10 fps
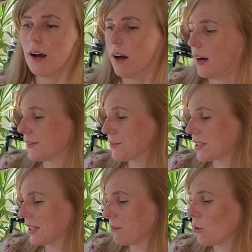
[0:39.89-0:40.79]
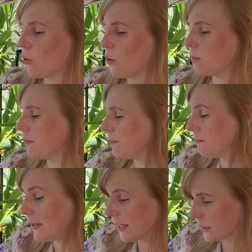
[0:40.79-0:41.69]
а сам хом
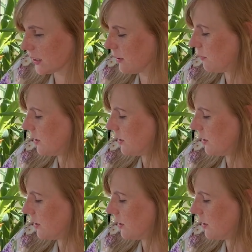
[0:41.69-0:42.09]
местным